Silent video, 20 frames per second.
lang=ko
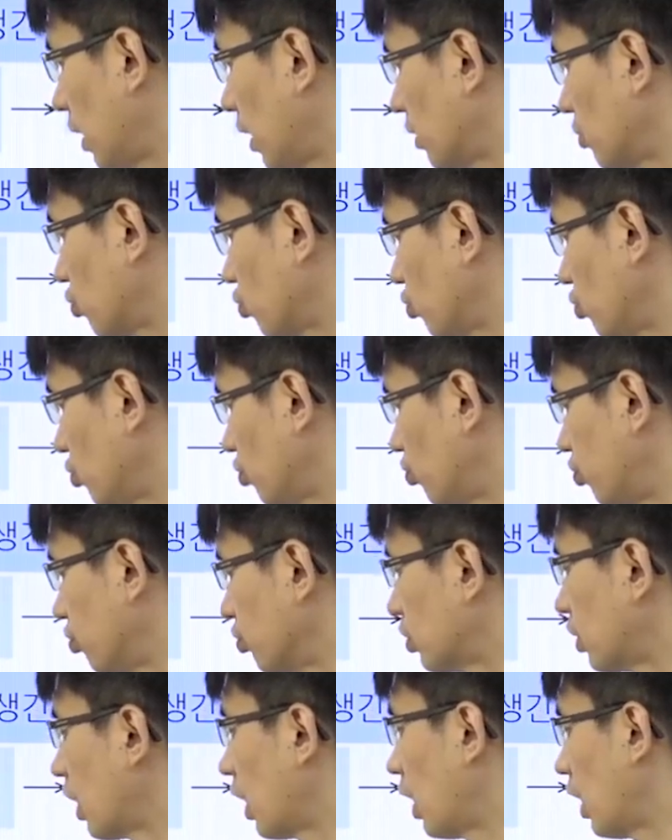해가지고
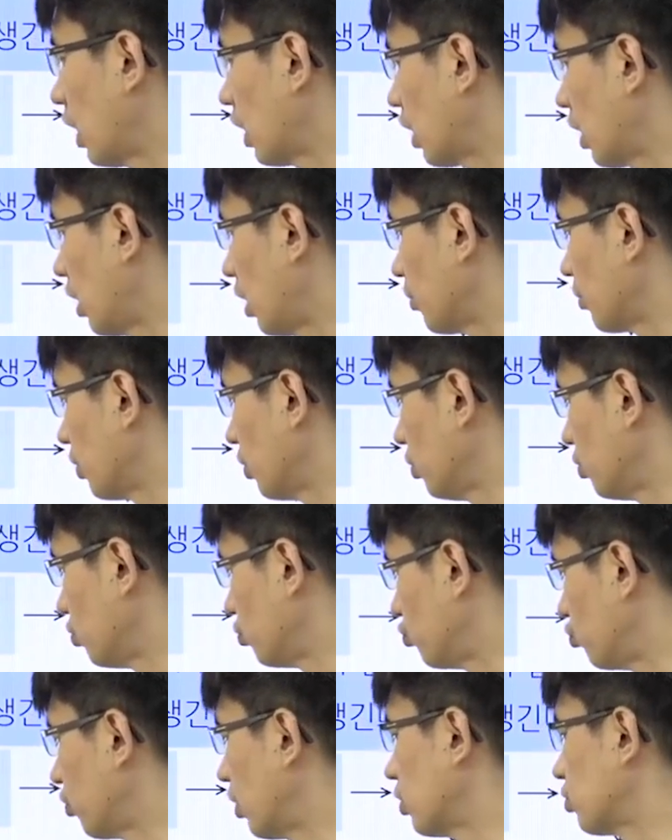물가가 하락하면
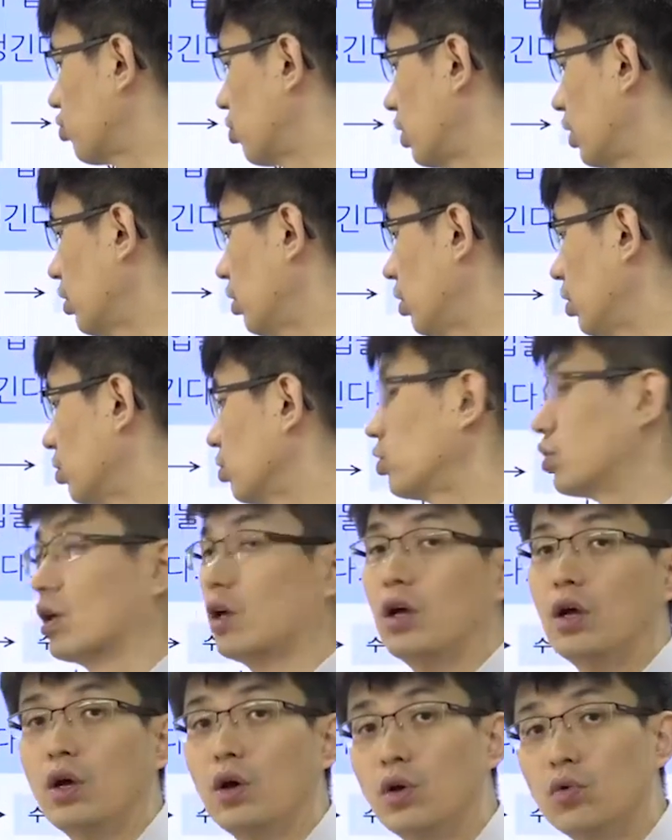누가 좋아요? 그렇지?
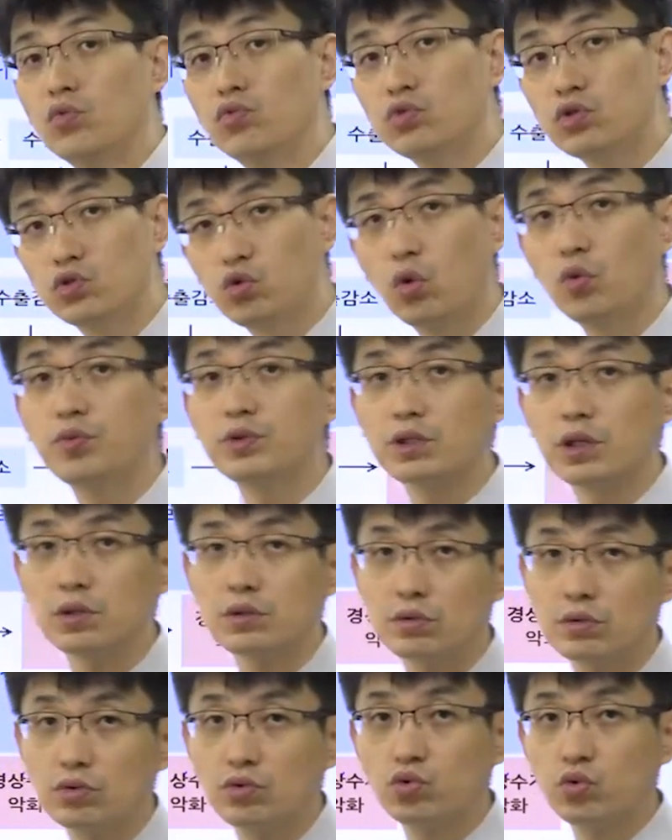우리
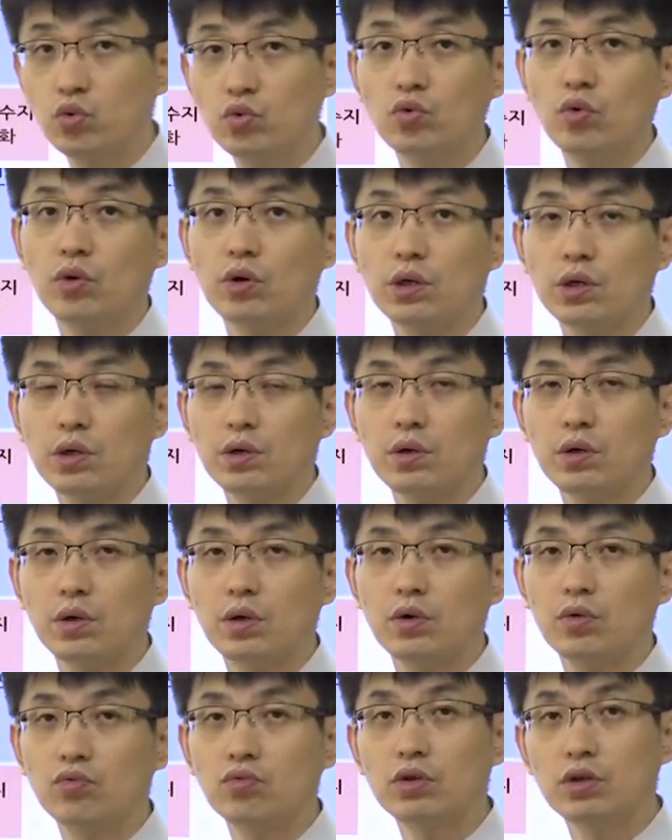소비자들은 좋은 거예요.
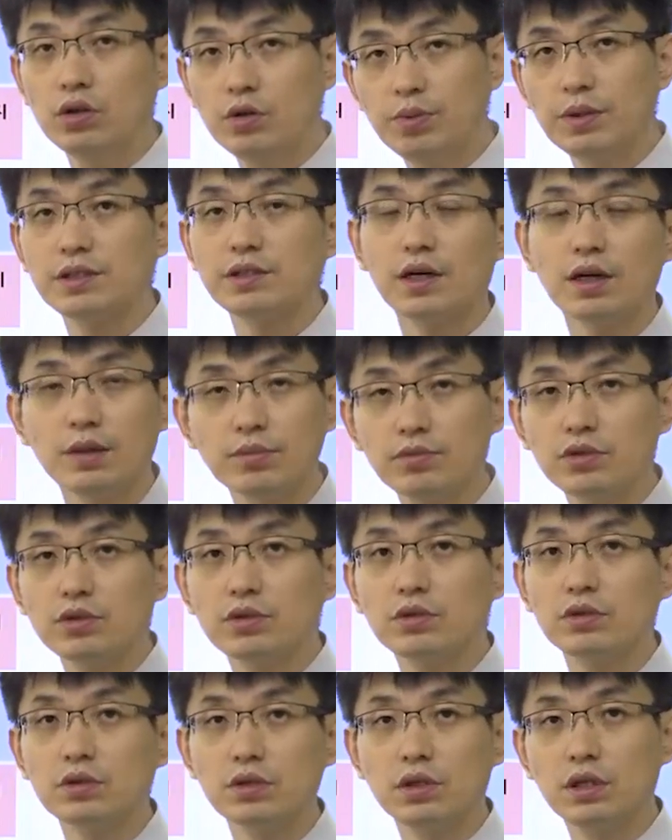우리 일반
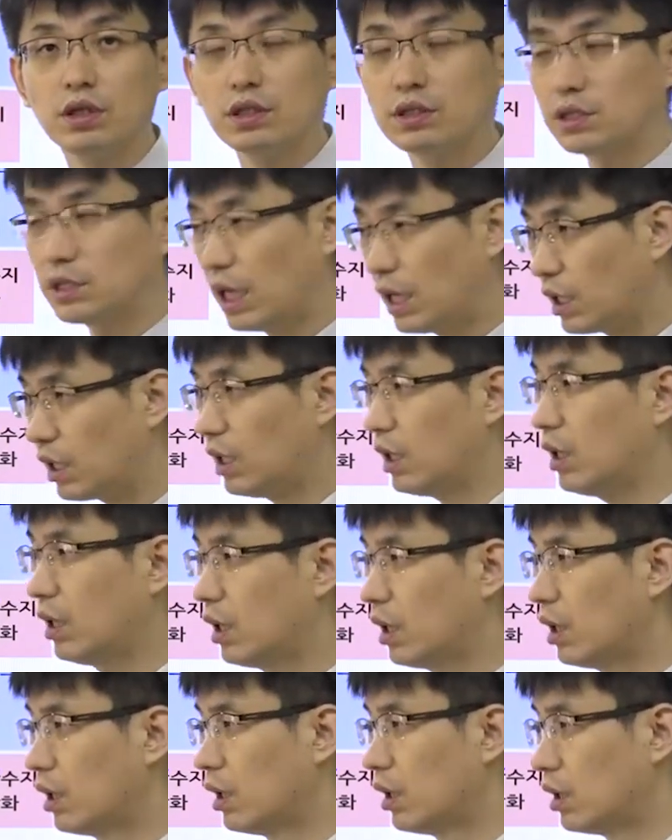사람들은 싸게
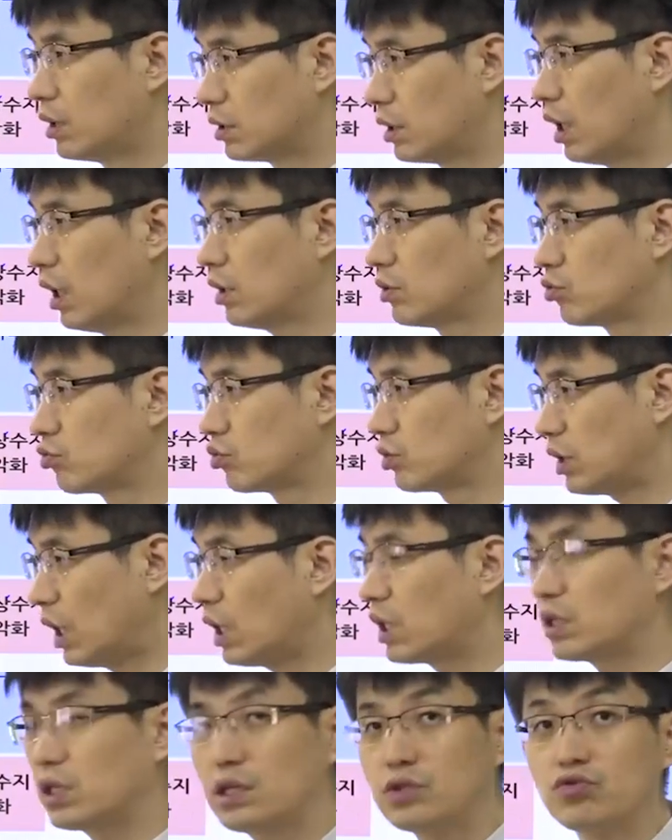사가지고
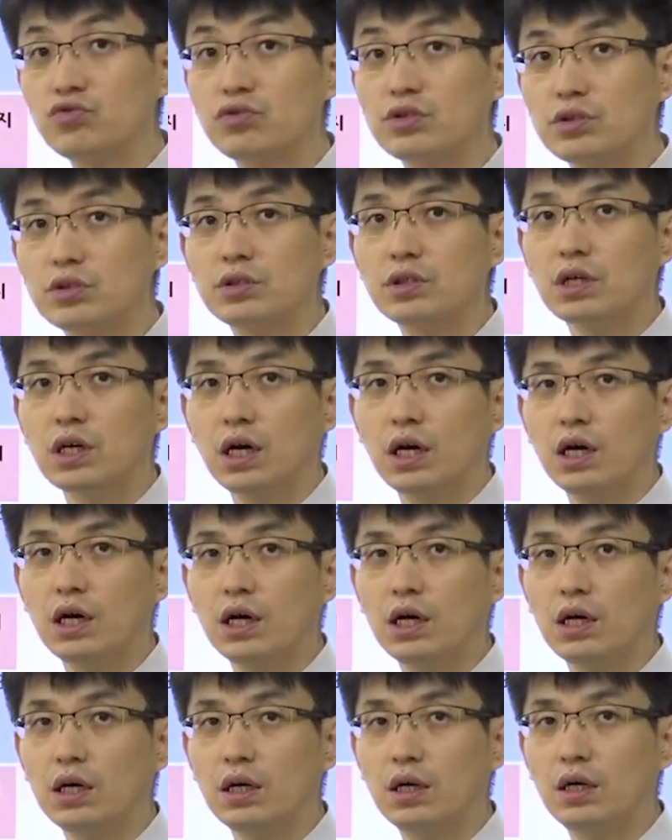싸게 살 수
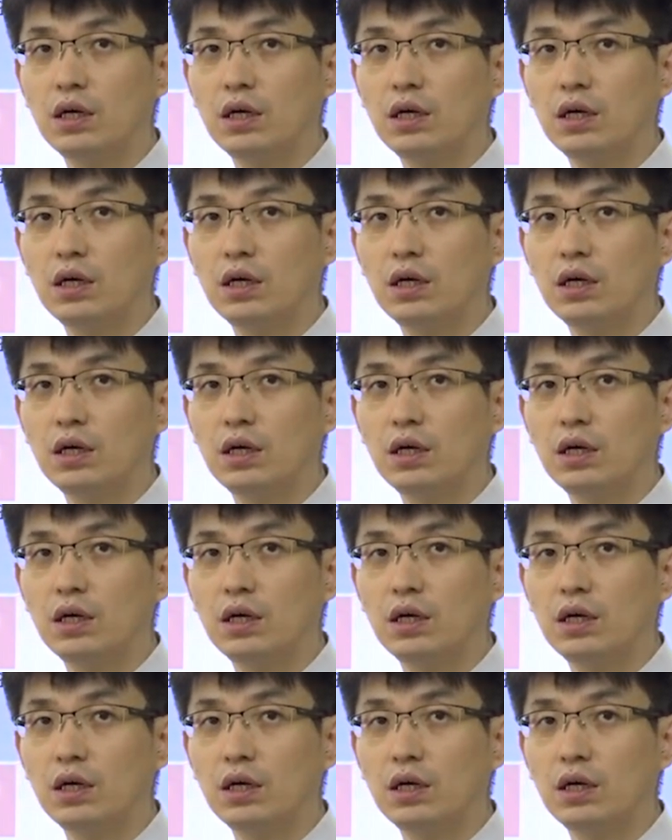있으니까